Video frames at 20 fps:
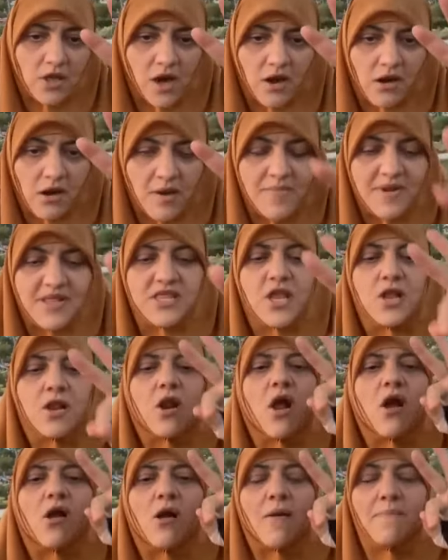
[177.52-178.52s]
ده رقم
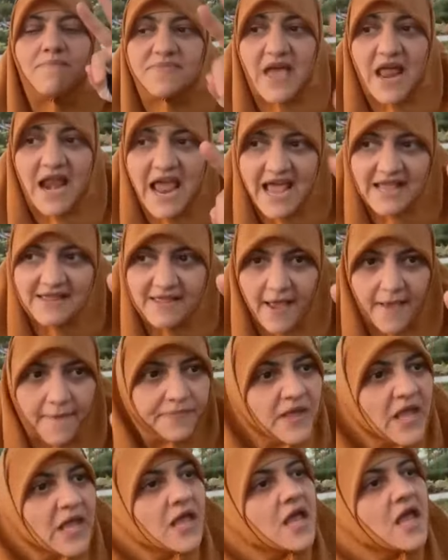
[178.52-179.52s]
اتنين رقم تلاتة
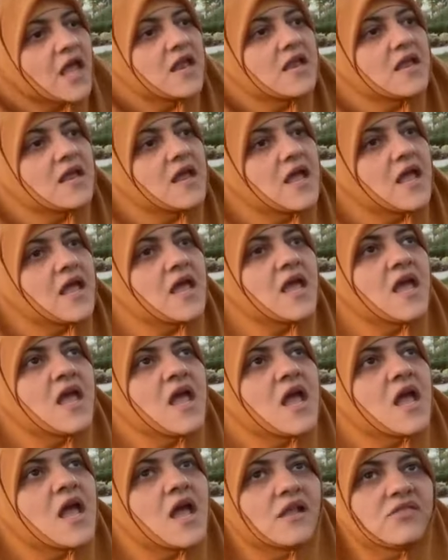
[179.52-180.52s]
ان
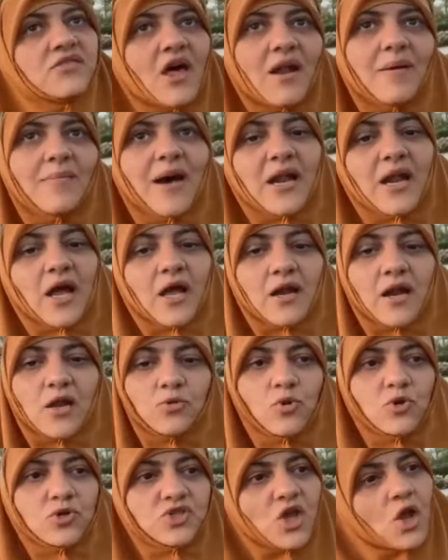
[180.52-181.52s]
آه، طالما
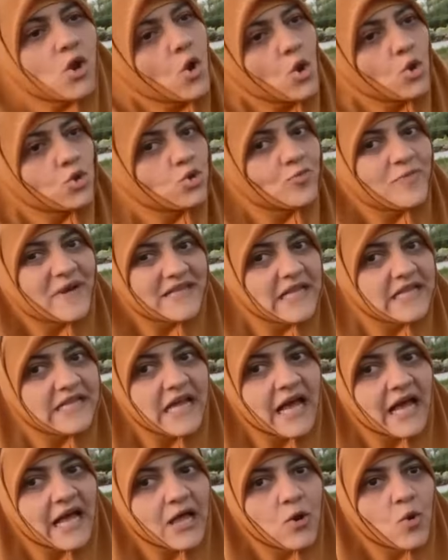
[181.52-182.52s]
رضوا يتصلحوا انتوا ما
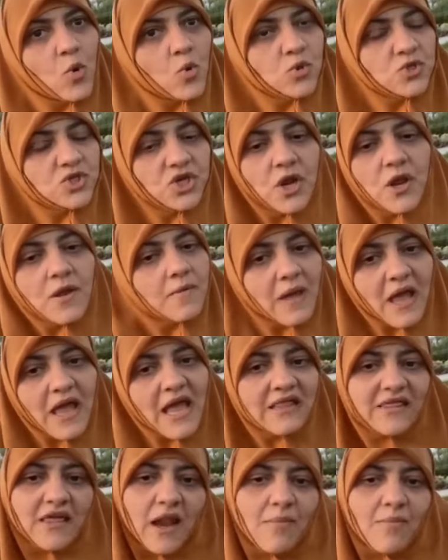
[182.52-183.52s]
تتدخلوش
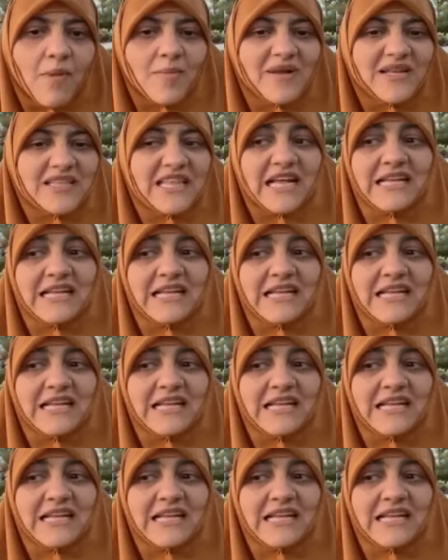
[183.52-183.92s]
آه، طالما ما